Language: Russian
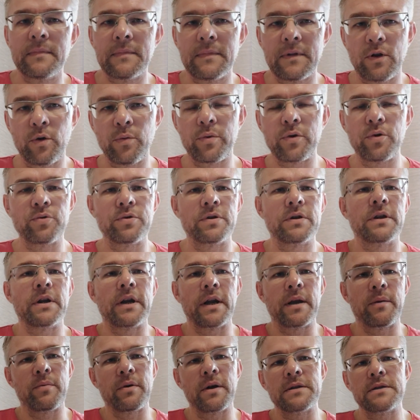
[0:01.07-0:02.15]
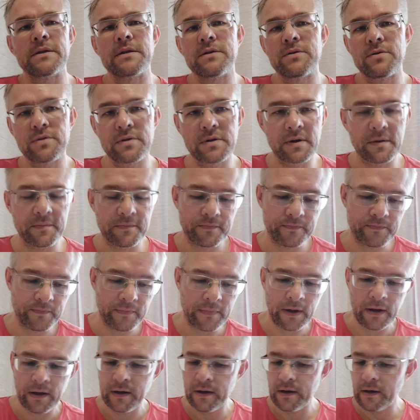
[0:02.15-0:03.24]
Доброе утро, дорогие братья и сестры.
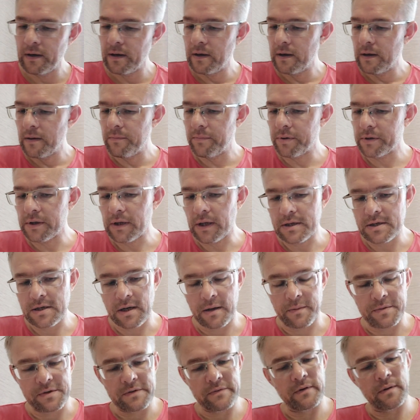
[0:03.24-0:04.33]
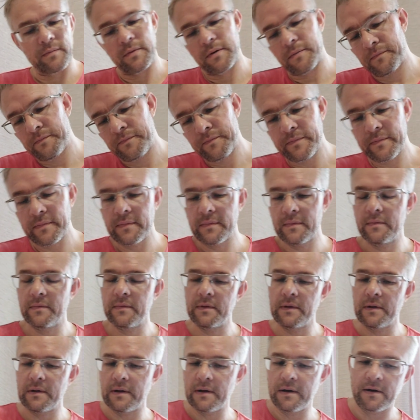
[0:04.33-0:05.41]
Продолжаем с вами
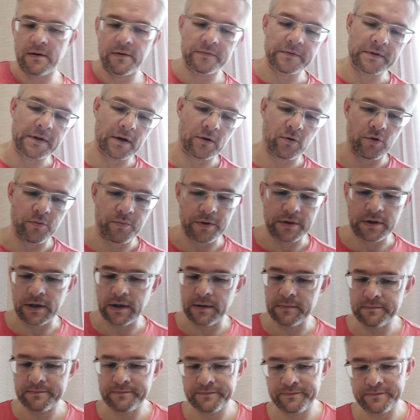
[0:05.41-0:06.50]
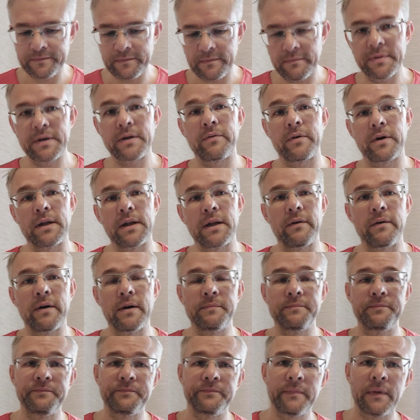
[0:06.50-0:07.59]
2 а, Петра, 1
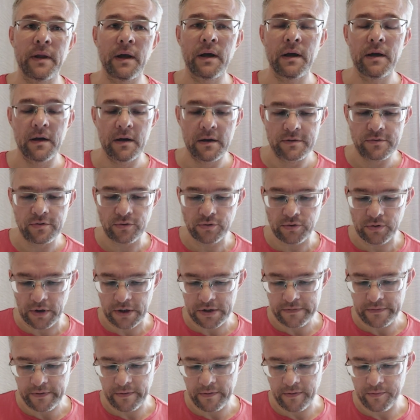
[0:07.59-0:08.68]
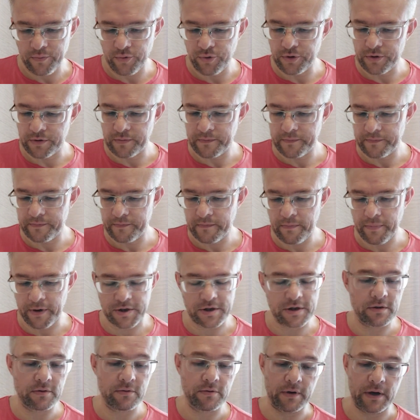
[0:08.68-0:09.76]
глава. Сегодня у нас с вами будет,
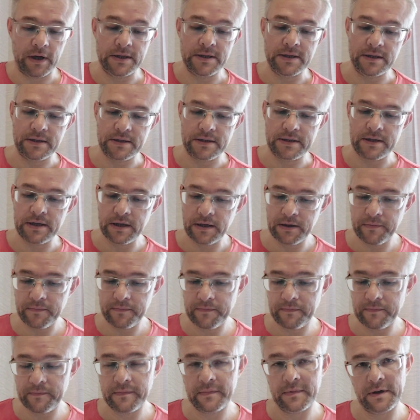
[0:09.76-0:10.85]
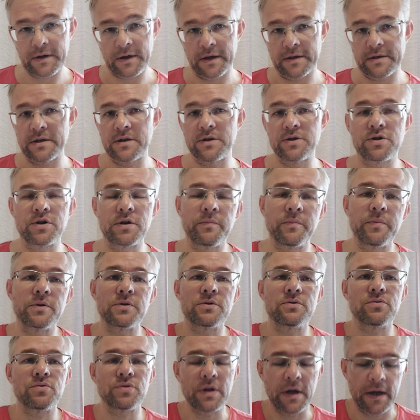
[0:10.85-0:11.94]
пожалуй, один стих. Коротенько
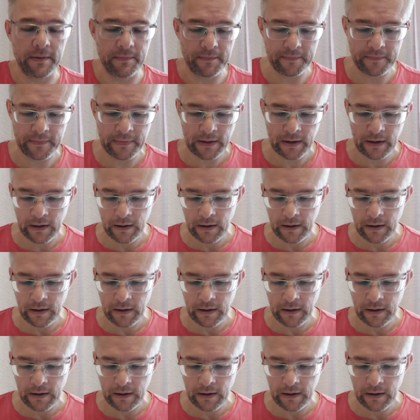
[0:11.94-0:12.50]
порассуждаем.